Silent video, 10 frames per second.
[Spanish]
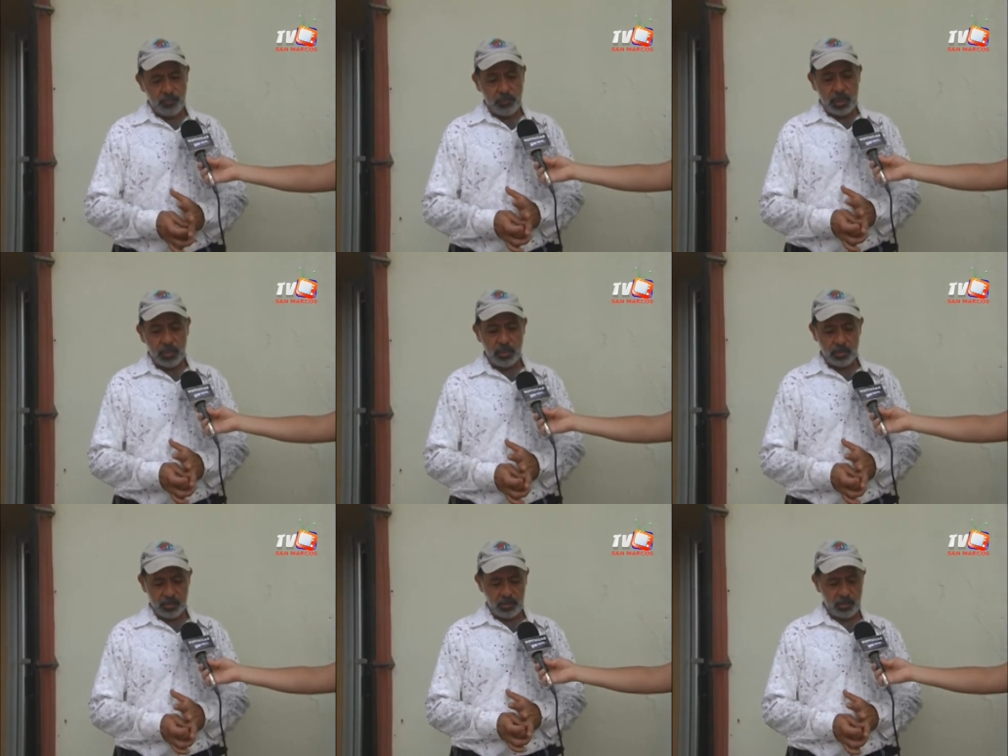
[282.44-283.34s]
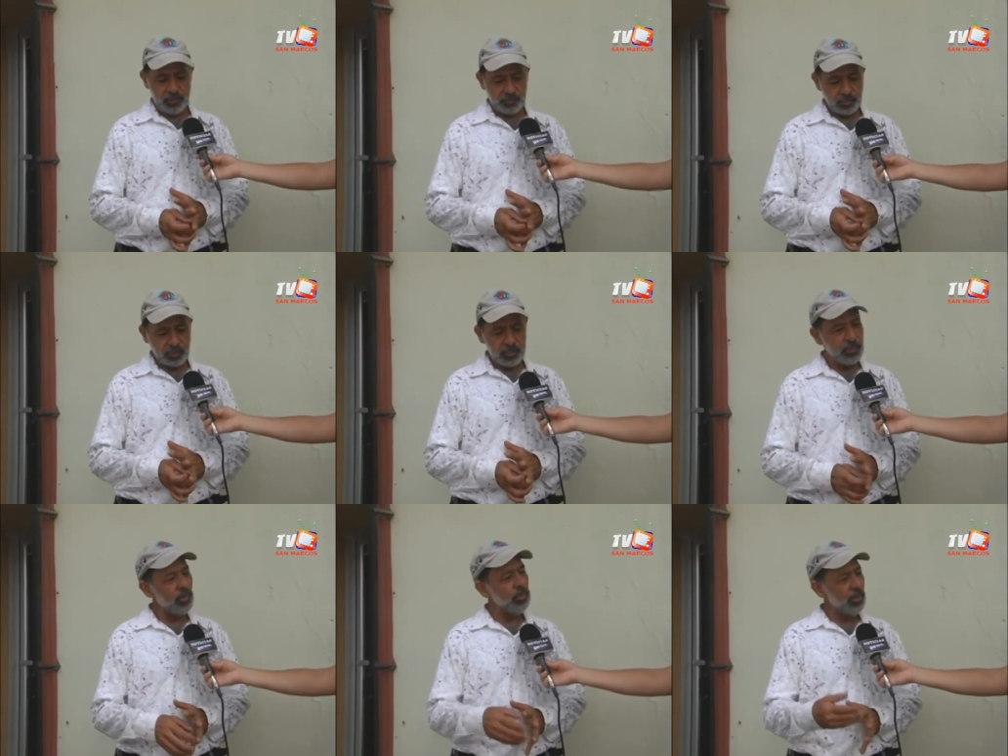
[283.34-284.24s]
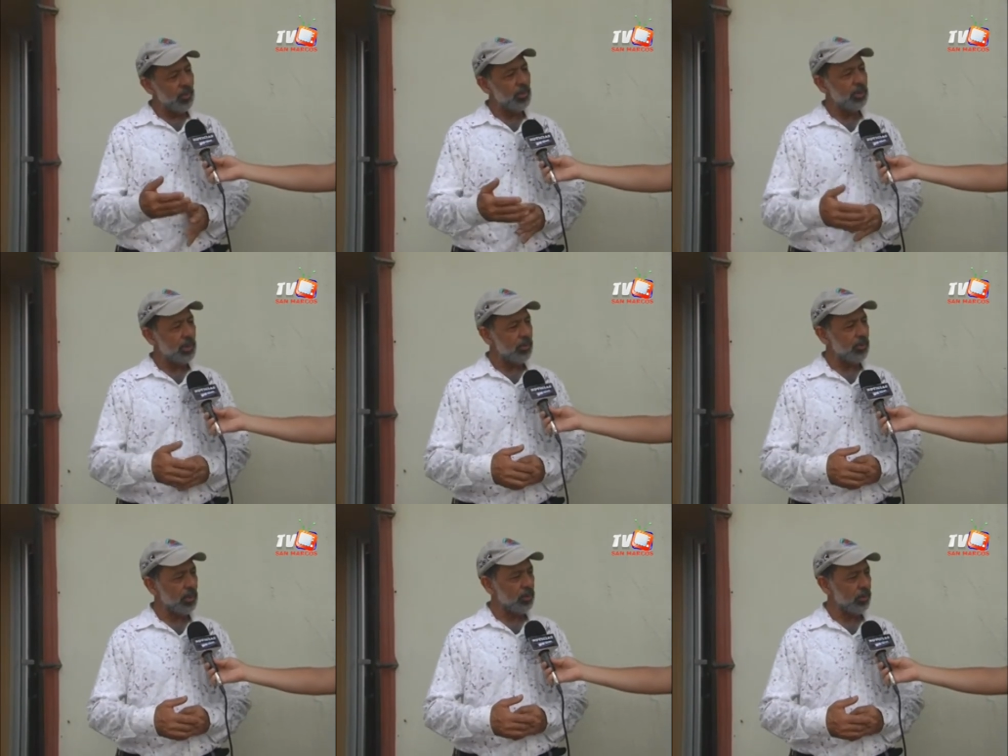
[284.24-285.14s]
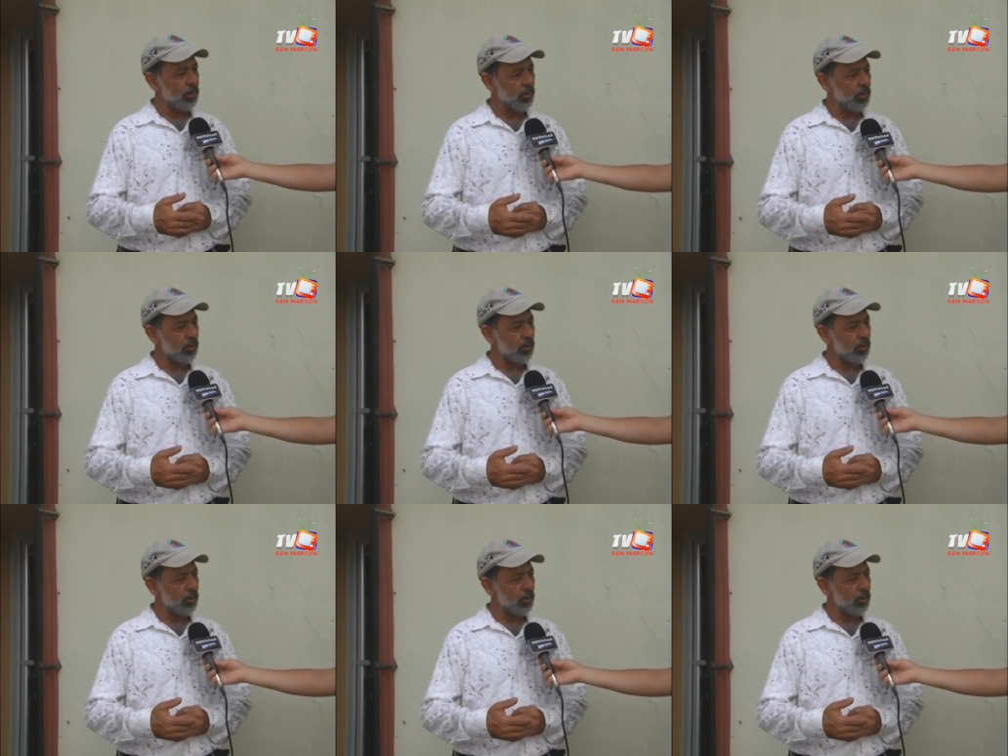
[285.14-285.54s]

de los, uh, usted me ha preguntado sobre los